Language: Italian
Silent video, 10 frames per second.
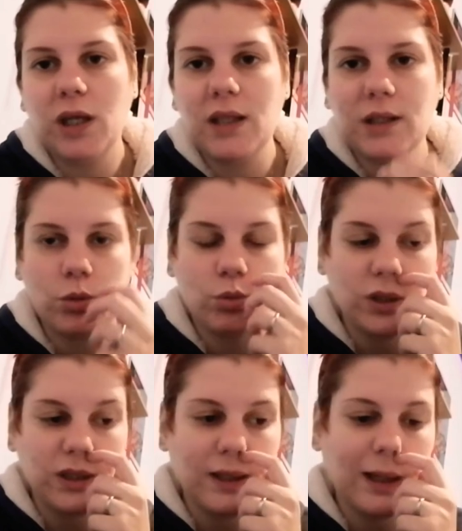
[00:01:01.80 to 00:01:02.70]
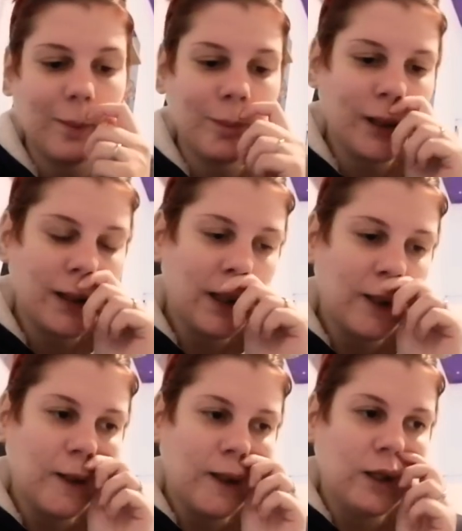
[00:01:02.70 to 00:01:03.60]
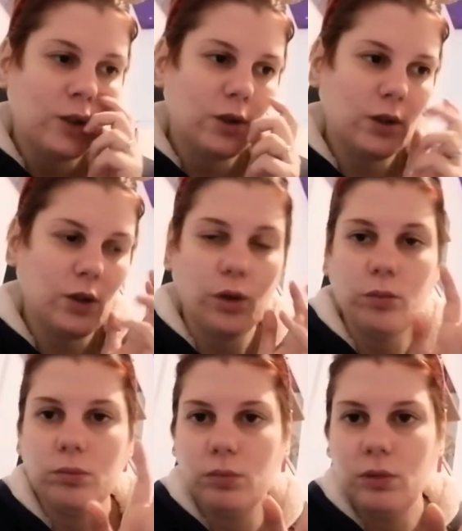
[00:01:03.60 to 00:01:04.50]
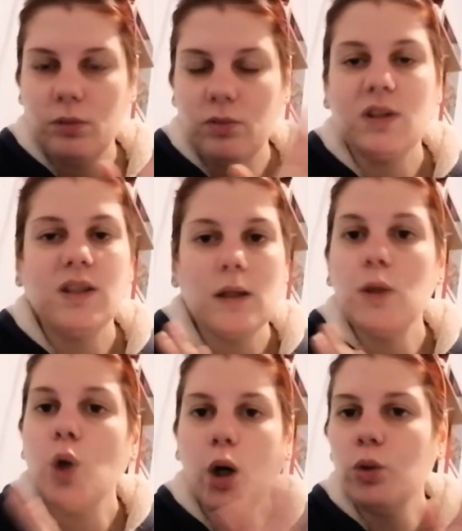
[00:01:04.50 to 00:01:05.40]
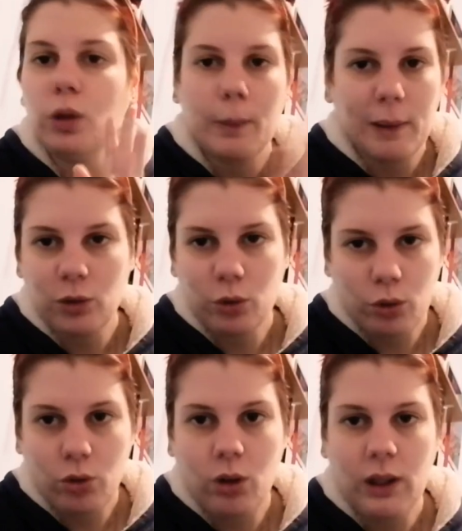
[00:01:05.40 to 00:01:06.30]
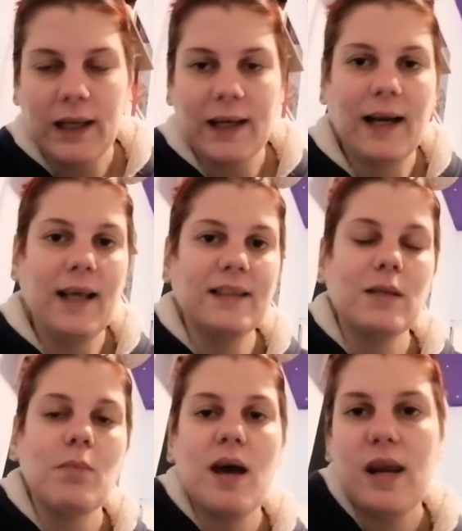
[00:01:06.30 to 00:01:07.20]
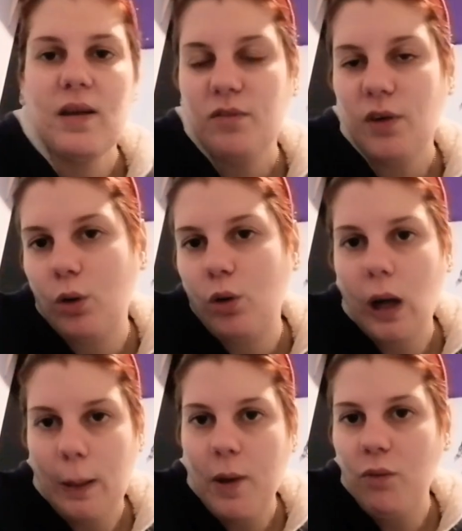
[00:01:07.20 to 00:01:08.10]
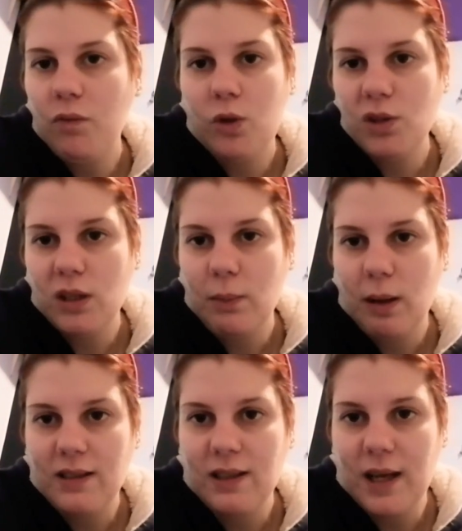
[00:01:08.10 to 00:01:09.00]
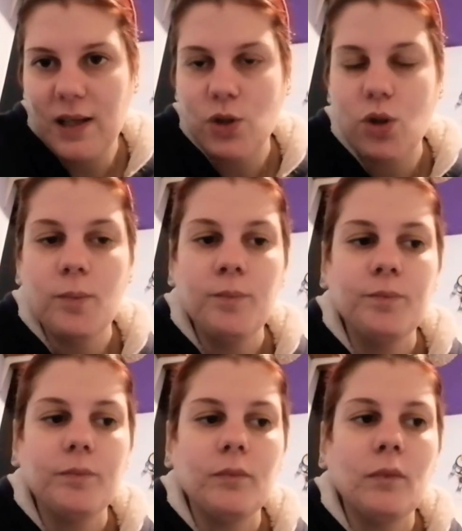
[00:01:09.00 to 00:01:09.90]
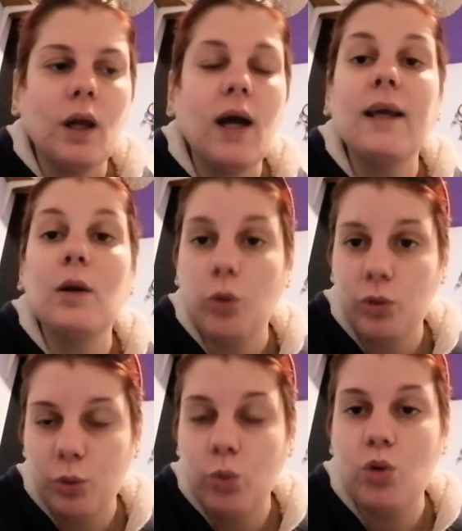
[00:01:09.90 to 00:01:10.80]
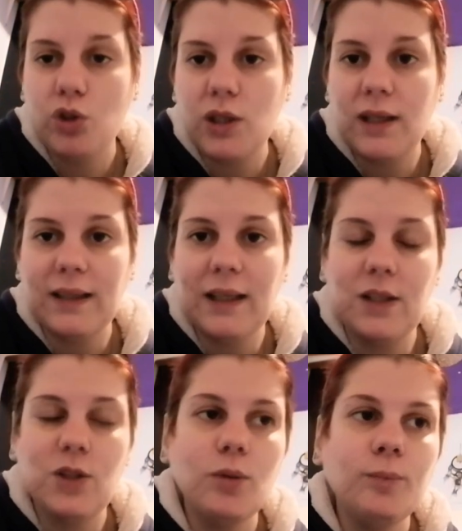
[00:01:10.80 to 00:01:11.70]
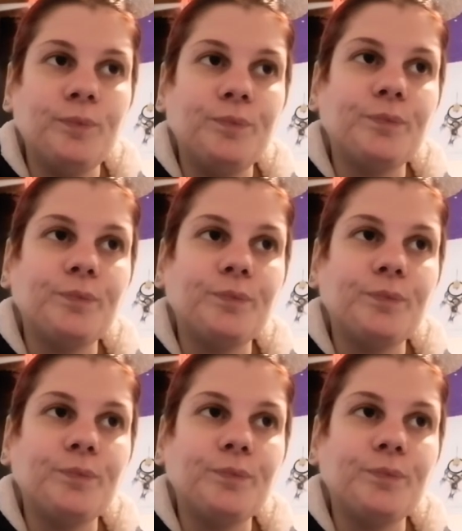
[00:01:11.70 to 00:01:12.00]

richieste su Instagram. Cercherò, se, no, non abbandono il canale SMR, farò almeno un video a settimana se riesco, anche uno, uno sì natalizio